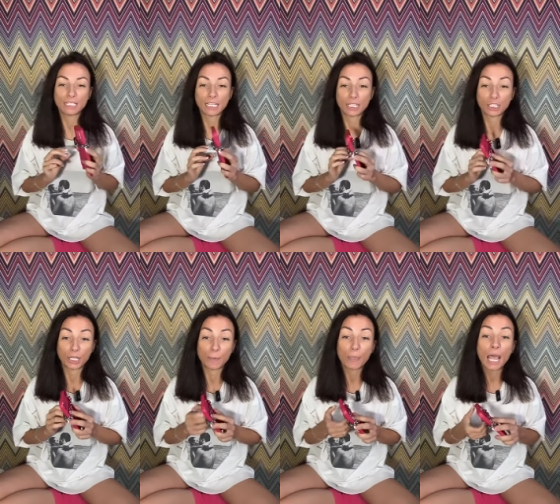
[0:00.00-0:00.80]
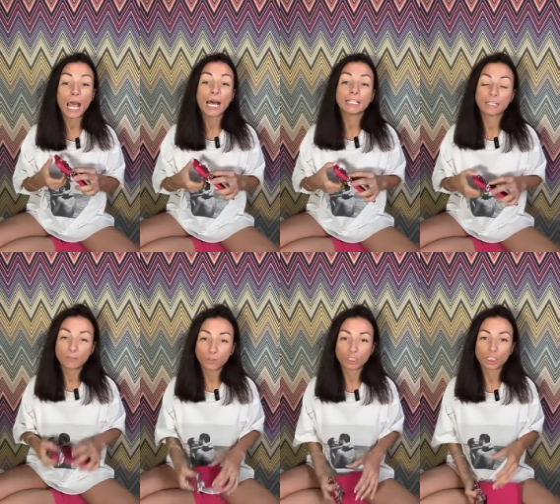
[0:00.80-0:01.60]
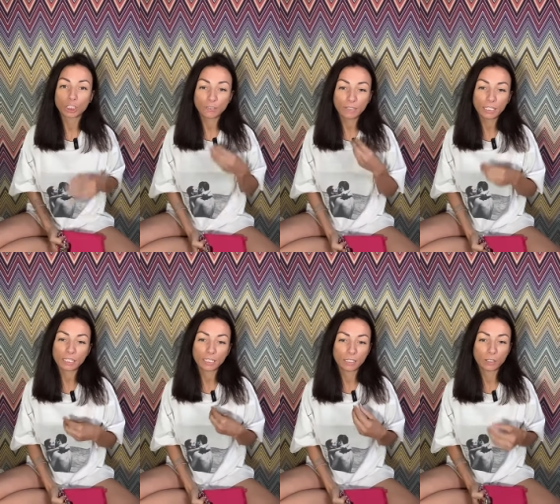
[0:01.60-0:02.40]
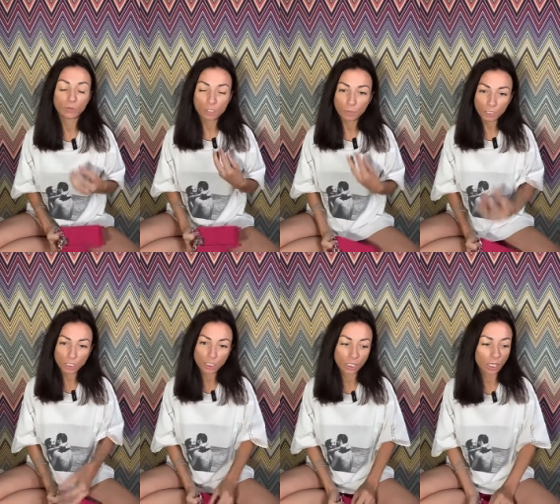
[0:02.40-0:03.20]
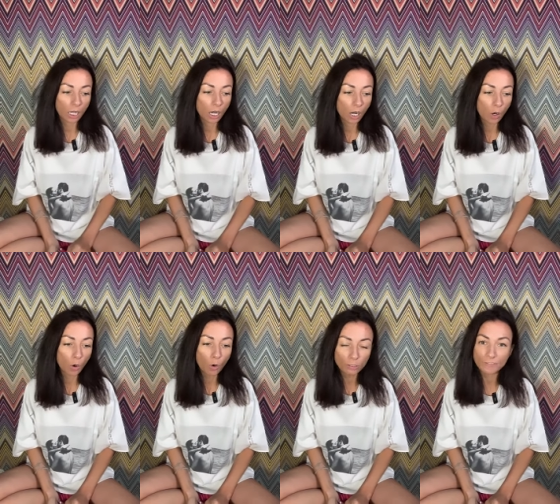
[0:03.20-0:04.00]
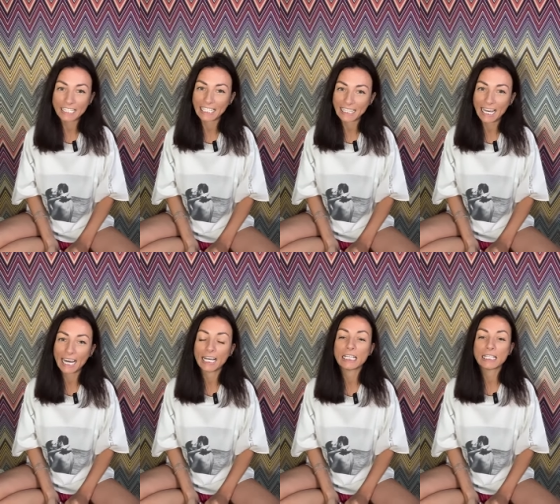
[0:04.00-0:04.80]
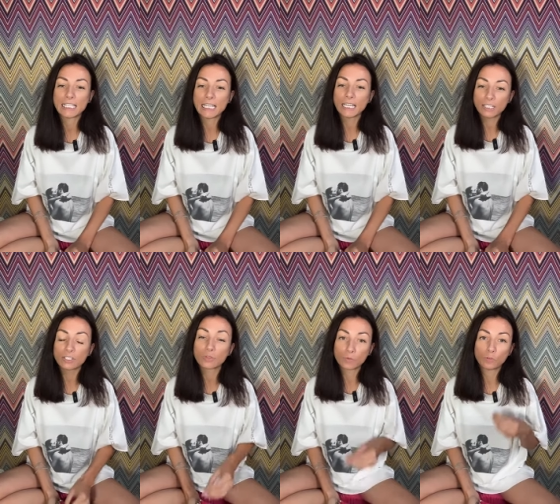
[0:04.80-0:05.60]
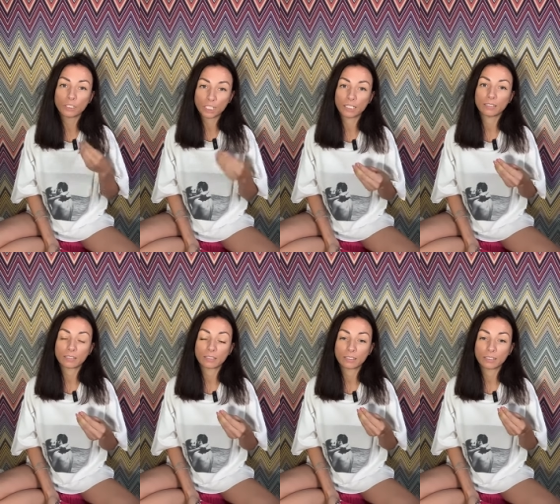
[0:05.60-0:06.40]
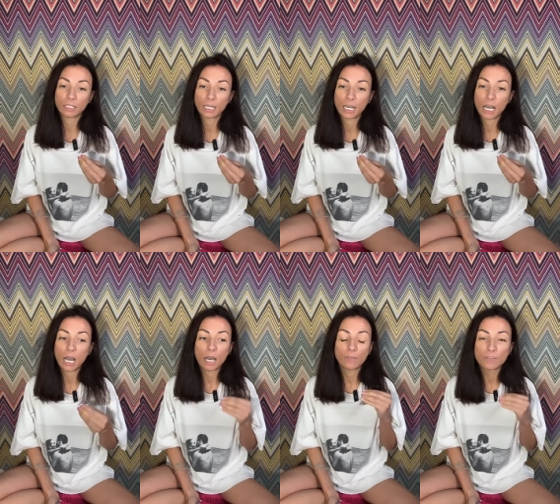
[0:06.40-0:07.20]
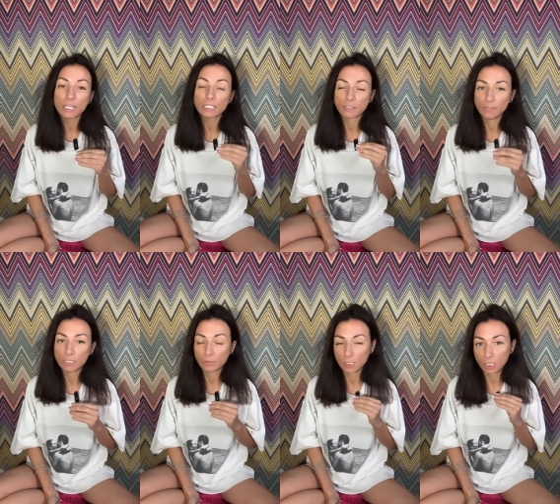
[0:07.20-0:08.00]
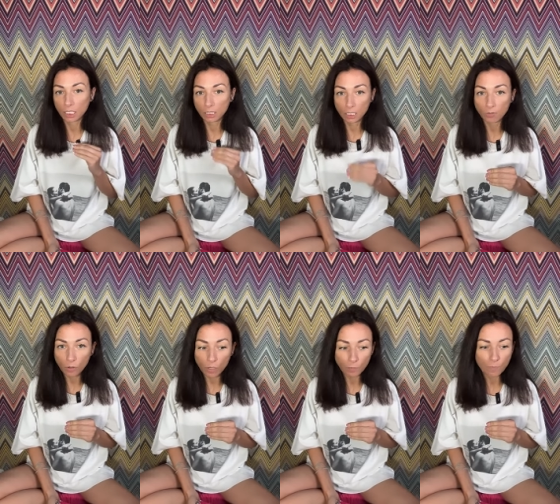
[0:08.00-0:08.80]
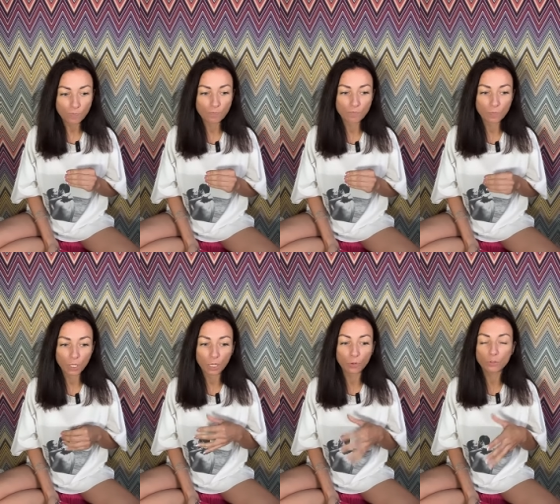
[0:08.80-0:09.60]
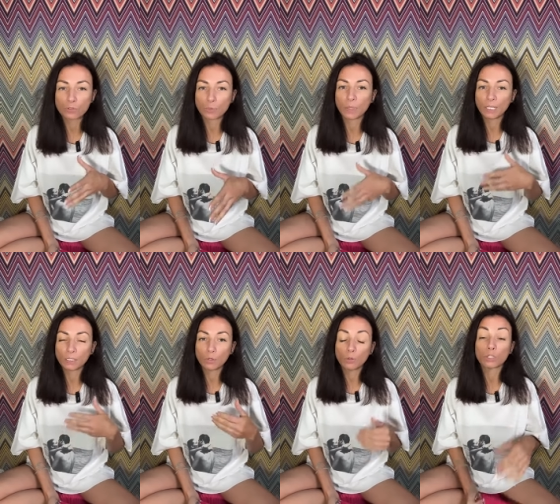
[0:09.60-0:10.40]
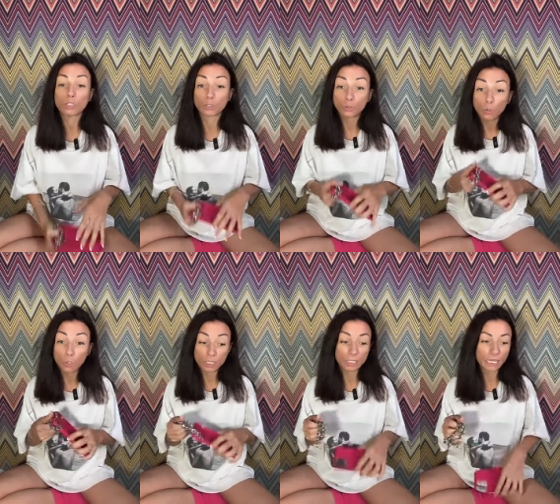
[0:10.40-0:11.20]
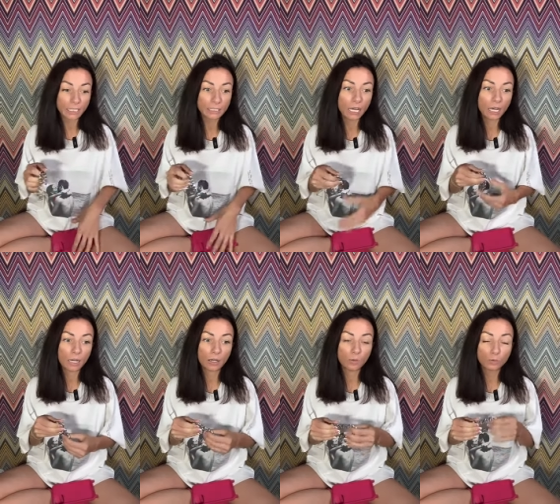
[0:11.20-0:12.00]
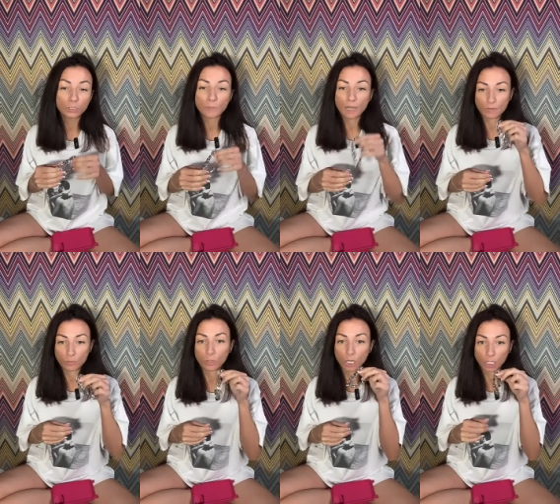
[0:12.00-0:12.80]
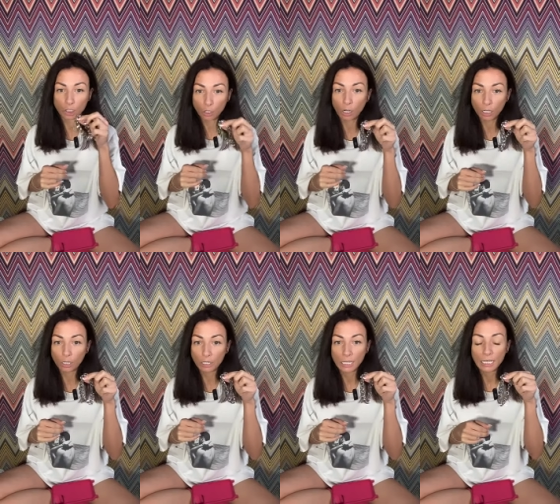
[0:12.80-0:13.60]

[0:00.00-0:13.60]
блестящая. Так вот, человек э, успешный, он всегда действует вне зависимости от того, на какой он ступени находится. То есть, когда у тебя все хорошо –